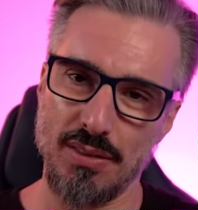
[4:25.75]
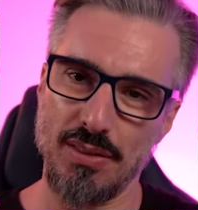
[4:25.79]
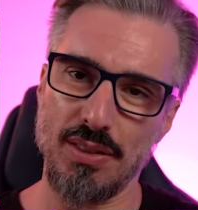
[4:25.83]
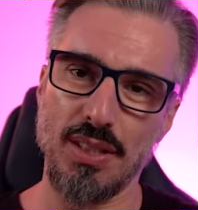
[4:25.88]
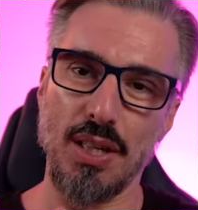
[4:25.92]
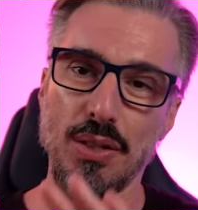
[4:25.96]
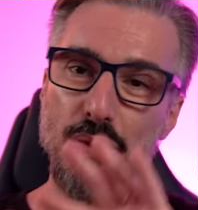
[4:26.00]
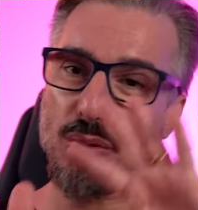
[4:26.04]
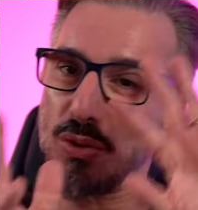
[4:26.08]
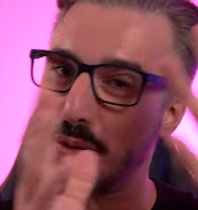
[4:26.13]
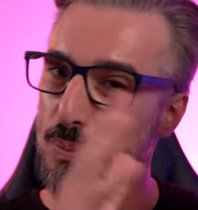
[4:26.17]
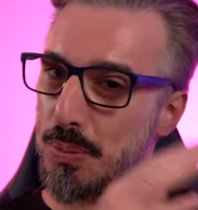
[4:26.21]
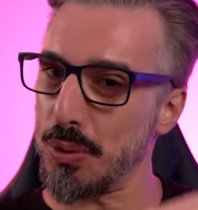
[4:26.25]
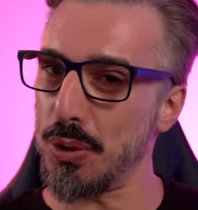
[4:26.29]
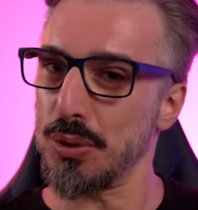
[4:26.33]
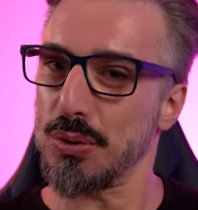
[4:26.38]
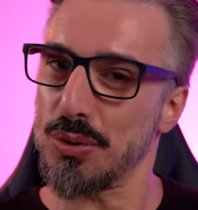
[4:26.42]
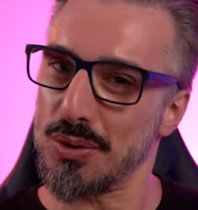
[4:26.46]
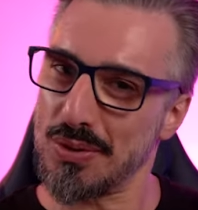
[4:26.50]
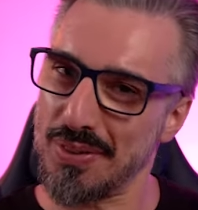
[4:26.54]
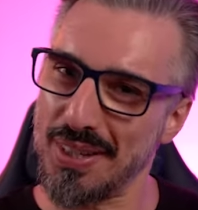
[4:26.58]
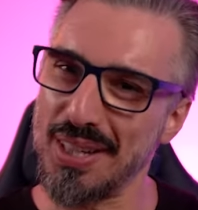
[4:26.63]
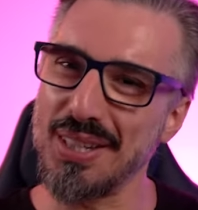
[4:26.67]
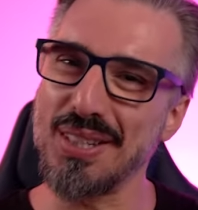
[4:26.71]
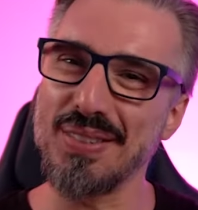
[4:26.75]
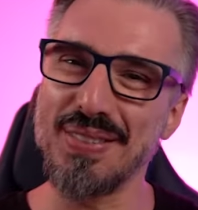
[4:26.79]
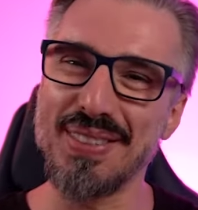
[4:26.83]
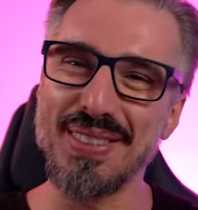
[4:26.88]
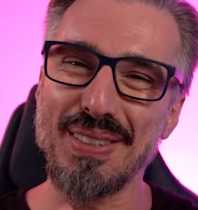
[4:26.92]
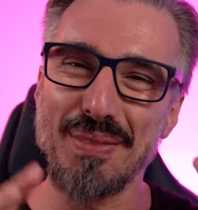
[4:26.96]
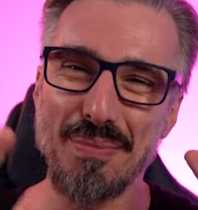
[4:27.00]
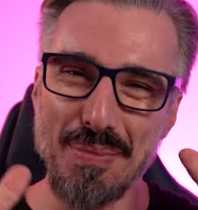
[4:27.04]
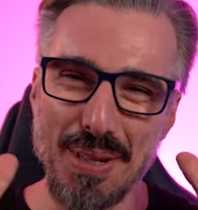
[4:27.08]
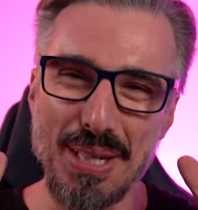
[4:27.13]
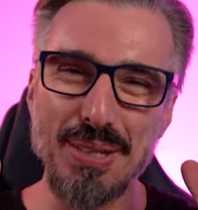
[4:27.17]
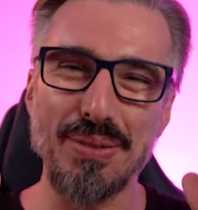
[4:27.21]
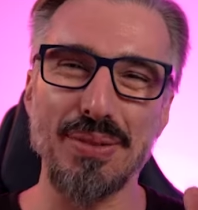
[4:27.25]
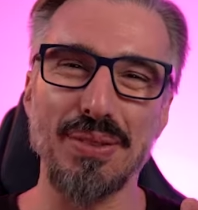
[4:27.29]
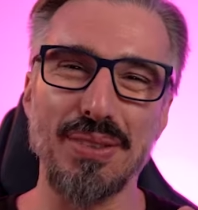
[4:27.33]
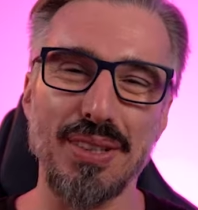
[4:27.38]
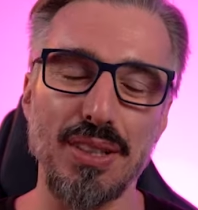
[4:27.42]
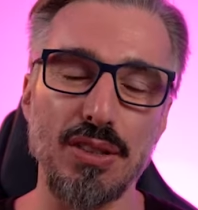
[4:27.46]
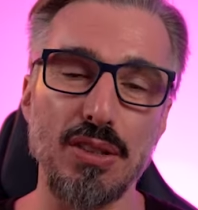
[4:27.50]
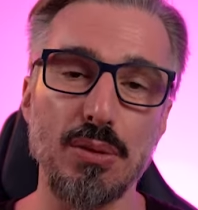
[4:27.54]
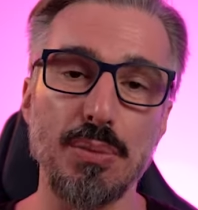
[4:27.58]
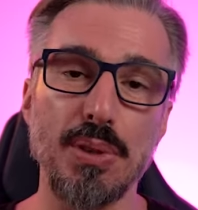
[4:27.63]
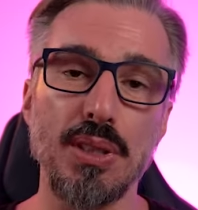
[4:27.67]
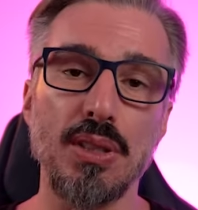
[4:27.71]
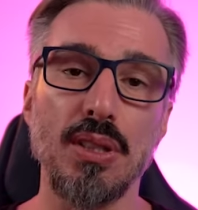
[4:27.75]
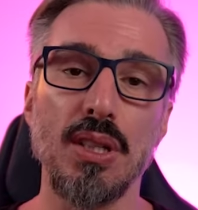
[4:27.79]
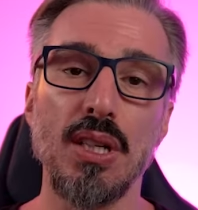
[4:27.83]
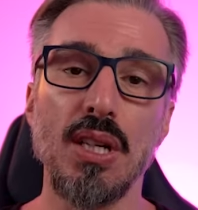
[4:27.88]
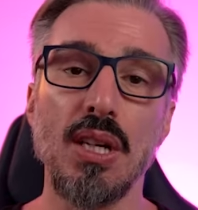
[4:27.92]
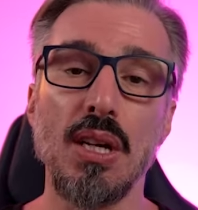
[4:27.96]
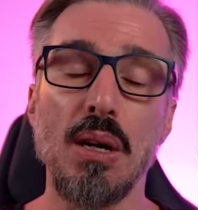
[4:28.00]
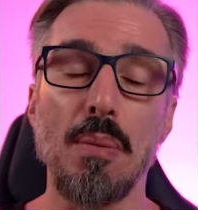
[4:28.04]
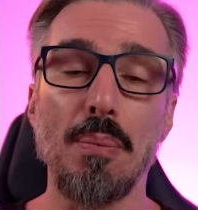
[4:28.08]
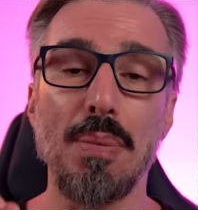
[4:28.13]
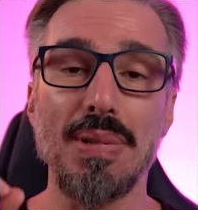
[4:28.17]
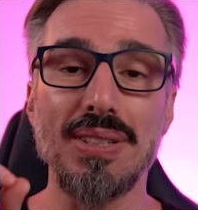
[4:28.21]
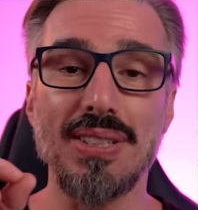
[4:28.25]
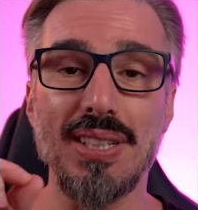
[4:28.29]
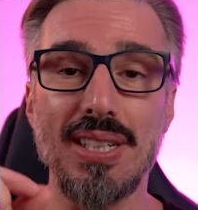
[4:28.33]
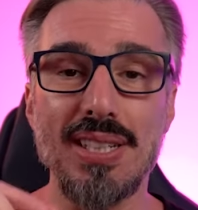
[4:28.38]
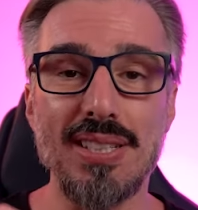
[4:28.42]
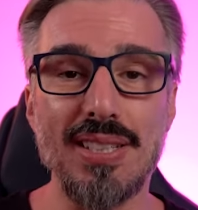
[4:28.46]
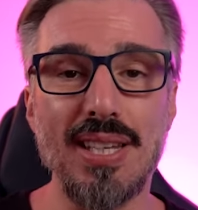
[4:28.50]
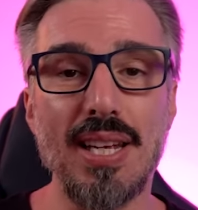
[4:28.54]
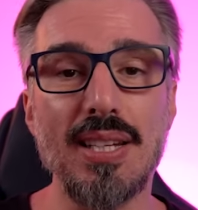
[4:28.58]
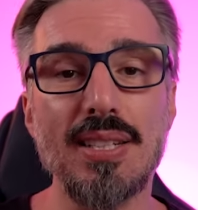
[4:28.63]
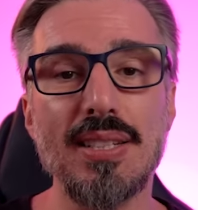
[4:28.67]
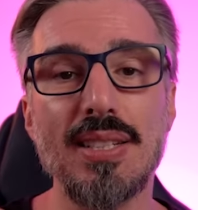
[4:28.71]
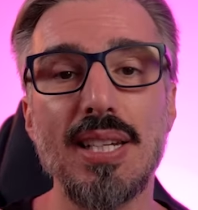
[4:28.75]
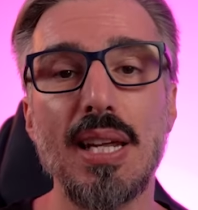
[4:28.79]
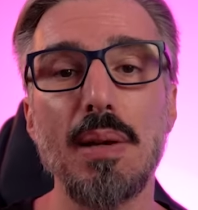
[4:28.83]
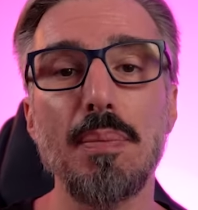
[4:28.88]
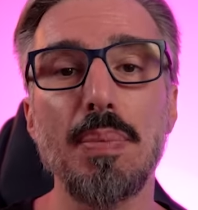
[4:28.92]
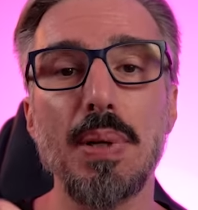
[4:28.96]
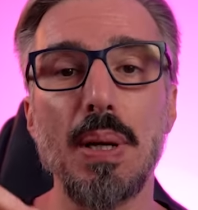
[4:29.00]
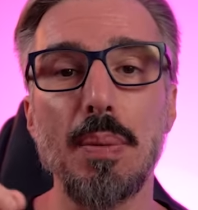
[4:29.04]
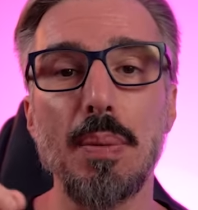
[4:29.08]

esse assunto para outros vídeos, vai ser é mesmo quando está dormindo. Mas ele está sempre